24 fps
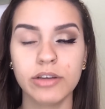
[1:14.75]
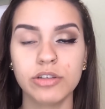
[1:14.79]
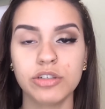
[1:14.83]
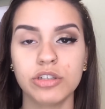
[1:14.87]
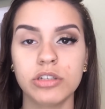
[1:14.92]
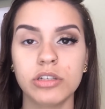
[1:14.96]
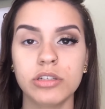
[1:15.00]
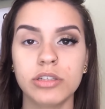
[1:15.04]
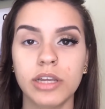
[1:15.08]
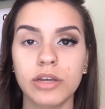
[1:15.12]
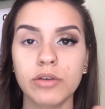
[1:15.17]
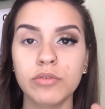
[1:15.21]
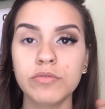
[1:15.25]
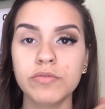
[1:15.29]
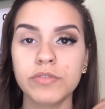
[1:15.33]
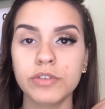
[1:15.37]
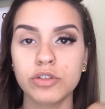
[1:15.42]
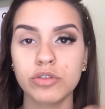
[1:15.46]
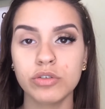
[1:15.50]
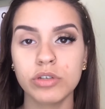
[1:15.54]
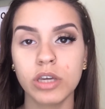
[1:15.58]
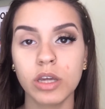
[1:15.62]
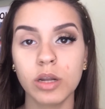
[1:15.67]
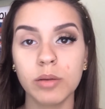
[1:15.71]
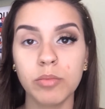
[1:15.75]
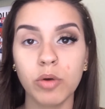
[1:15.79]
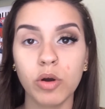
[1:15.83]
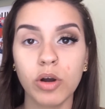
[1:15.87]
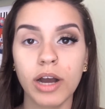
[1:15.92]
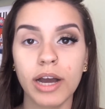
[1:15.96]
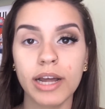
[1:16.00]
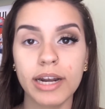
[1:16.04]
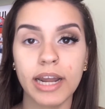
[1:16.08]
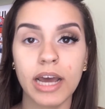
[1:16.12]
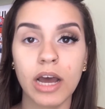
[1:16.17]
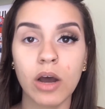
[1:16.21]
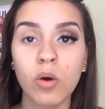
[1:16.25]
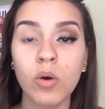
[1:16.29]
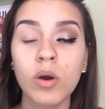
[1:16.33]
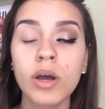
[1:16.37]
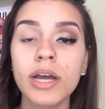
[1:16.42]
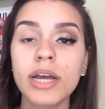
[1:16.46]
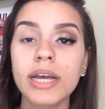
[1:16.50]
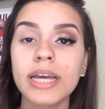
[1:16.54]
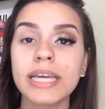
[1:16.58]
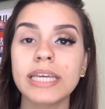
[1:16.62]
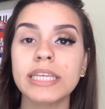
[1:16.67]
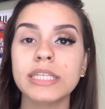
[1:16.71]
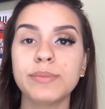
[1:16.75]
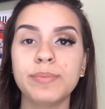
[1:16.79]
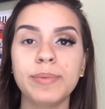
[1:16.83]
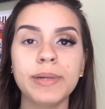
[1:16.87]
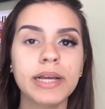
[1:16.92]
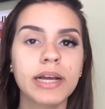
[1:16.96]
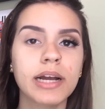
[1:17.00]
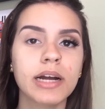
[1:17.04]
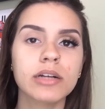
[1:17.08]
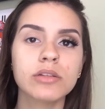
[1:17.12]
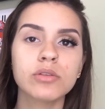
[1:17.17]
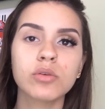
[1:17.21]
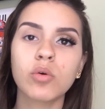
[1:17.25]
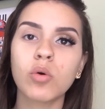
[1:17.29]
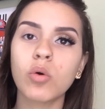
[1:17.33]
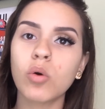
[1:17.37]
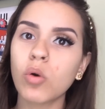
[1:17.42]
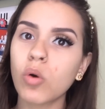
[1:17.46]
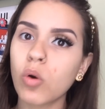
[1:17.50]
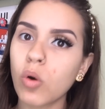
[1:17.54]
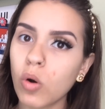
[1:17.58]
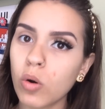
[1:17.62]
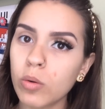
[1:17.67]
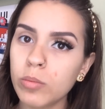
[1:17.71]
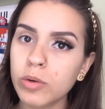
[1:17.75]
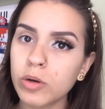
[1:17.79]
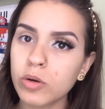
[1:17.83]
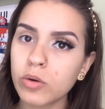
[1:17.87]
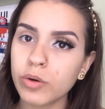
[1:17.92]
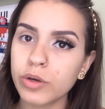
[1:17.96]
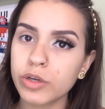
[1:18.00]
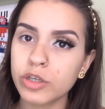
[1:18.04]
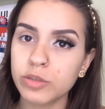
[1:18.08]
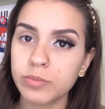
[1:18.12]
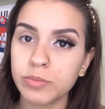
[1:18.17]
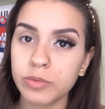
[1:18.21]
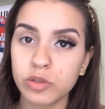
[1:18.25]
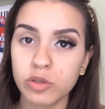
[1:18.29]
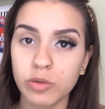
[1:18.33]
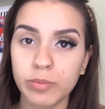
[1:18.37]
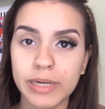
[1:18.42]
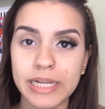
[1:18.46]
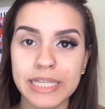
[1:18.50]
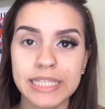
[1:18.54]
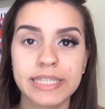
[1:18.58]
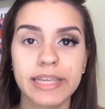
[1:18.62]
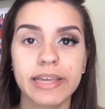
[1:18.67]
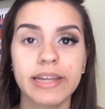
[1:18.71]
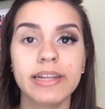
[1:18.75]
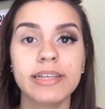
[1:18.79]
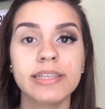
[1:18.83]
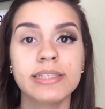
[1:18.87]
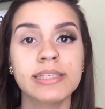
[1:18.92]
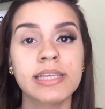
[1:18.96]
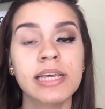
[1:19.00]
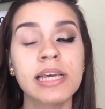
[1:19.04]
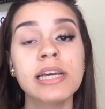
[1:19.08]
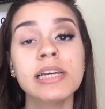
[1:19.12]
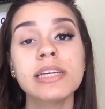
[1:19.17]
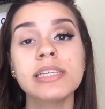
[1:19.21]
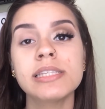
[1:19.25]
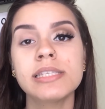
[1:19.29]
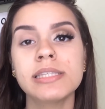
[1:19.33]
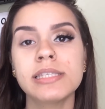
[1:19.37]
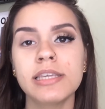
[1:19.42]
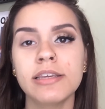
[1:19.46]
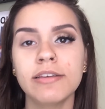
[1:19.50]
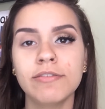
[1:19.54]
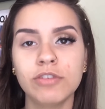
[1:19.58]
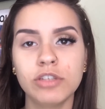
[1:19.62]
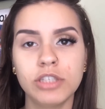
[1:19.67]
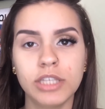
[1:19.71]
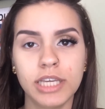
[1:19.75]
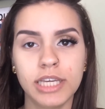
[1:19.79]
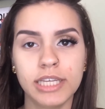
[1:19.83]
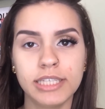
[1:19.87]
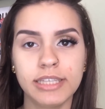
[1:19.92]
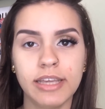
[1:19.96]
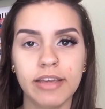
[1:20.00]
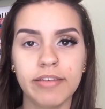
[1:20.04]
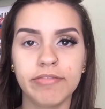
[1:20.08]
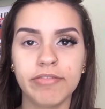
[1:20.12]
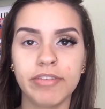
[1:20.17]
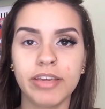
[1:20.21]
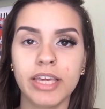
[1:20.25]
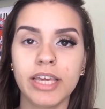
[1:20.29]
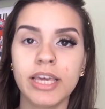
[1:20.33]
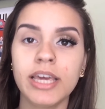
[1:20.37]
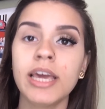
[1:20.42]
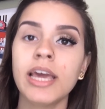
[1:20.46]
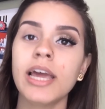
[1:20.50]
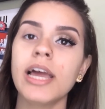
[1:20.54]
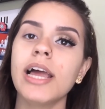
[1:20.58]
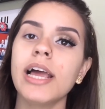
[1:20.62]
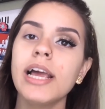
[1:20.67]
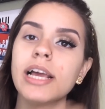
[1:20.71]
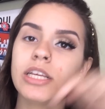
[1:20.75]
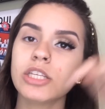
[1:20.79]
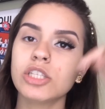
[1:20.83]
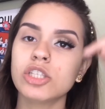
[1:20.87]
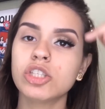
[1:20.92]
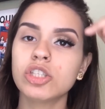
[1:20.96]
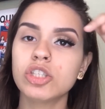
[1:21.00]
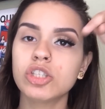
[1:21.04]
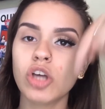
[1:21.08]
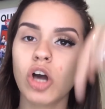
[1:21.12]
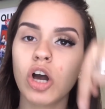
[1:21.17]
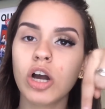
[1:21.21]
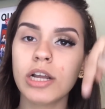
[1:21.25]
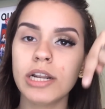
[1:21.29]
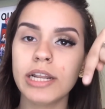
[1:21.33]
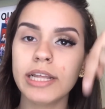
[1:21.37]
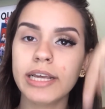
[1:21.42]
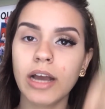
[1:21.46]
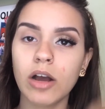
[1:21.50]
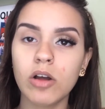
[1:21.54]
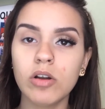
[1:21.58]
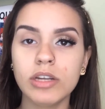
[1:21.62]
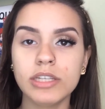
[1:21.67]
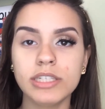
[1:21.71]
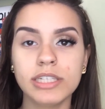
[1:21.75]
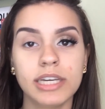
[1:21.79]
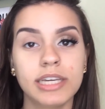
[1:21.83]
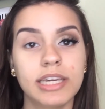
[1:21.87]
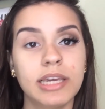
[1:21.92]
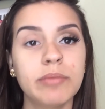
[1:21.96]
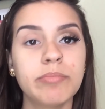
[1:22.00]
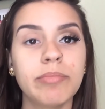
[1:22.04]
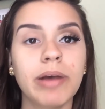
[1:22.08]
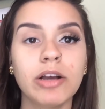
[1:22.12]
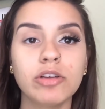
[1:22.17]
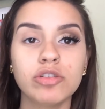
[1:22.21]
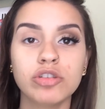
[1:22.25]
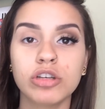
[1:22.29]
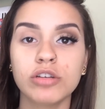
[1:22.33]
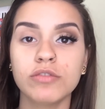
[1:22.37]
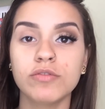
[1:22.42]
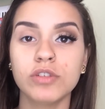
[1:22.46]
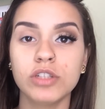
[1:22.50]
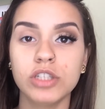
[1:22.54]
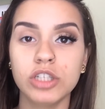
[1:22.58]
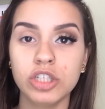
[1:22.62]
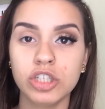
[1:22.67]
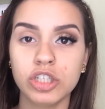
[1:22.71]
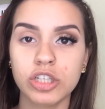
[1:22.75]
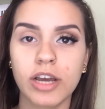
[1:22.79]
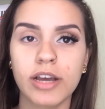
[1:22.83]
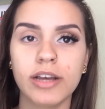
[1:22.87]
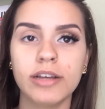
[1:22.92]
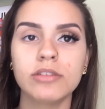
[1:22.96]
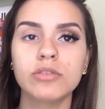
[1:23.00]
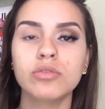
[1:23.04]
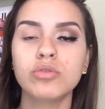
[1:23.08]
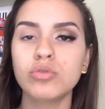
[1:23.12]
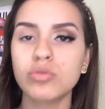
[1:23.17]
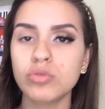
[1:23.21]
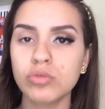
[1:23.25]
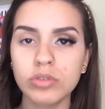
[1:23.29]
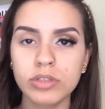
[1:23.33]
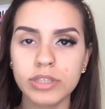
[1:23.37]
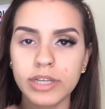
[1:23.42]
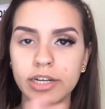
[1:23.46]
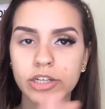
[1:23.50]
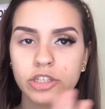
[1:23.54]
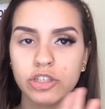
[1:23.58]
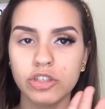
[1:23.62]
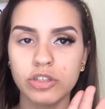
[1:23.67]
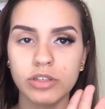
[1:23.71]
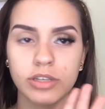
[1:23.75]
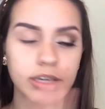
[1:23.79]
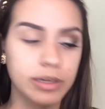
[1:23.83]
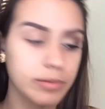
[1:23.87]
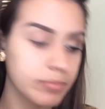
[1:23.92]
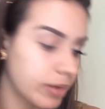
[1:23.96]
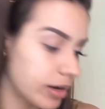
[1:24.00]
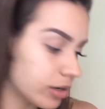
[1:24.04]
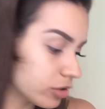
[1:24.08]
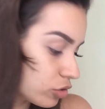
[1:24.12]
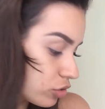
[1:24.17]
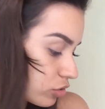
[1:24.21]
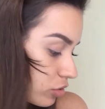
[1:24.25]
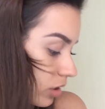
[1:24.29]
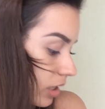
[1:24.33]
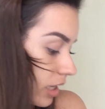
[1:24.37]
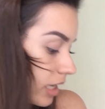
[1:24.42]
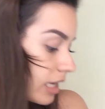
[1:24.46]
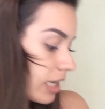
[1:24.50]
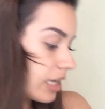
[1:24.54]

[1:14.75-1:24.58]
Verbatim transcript: Eu já tenho um vídeo aqui no meu canal explicando como eu corrijo minhas sobrancelhas. Se você quiser ver, é só clicar o link aqui embaixo que eu vou deixar tudo certinho aqui embaixo.